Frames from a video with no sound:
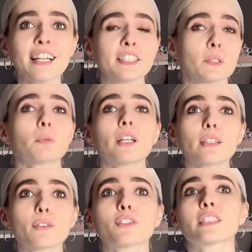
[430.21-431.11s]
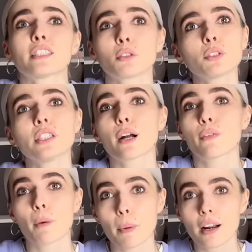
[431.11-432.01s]
Депутатов и сотрудников
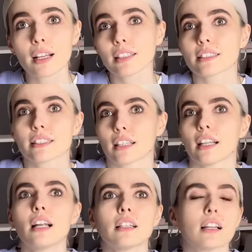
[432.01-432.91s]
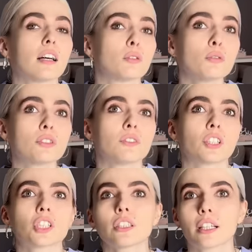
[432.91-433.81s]
аппарата согнали на одну из
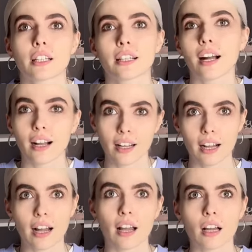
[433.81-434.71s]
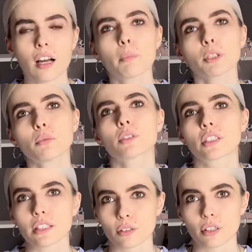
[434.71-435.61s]
вершин горы Акая, а потом
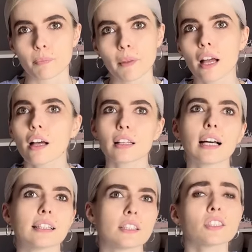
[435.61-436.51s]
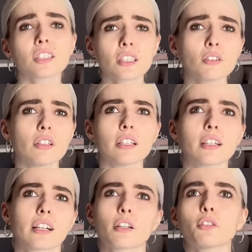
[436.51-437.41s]
скинули. Ладно, не скинули
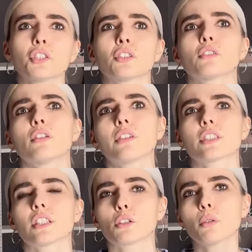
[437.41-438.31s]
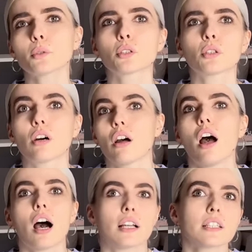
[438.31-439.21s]
их, короче, новость о том, что
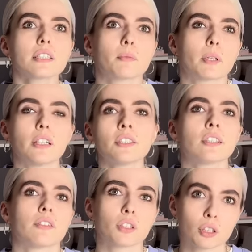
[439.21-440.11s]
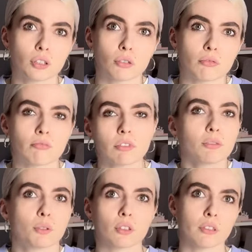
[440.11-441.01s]
они забрались на вершину. И
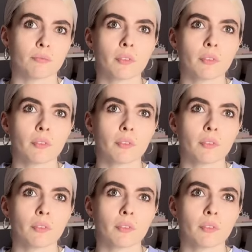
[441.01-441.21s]
все.